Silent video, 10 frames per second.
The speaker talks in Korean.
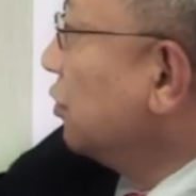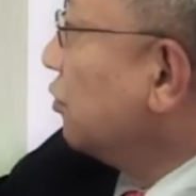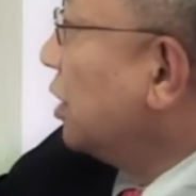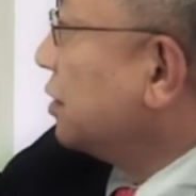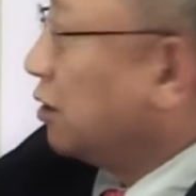
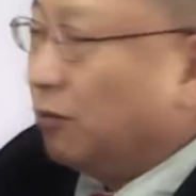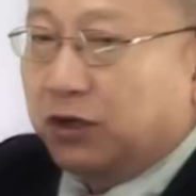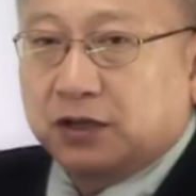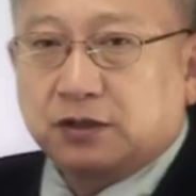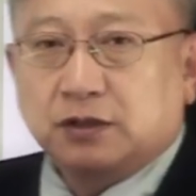QRS
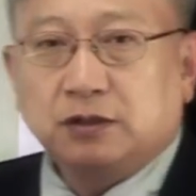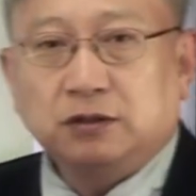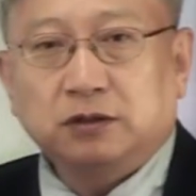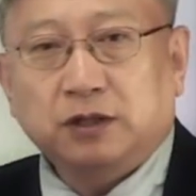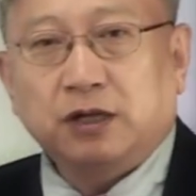
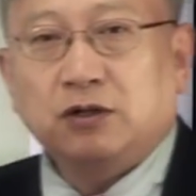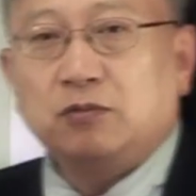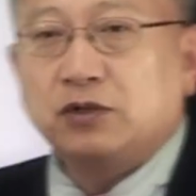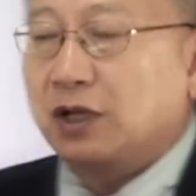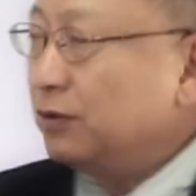컴플렉스라는 건
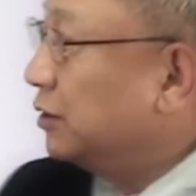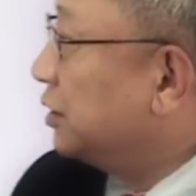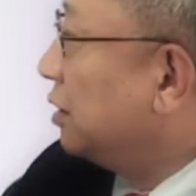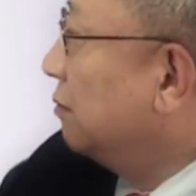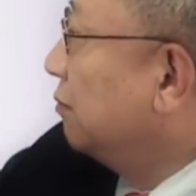뭐냐면
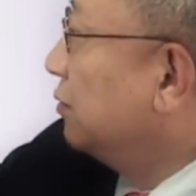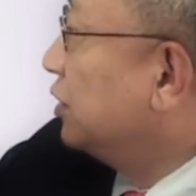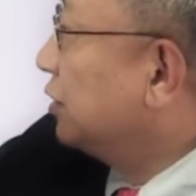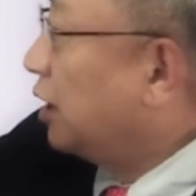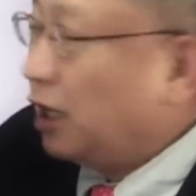
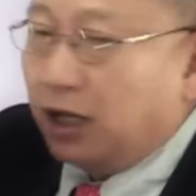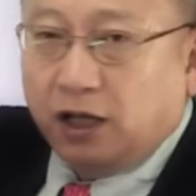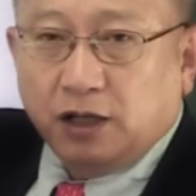심실에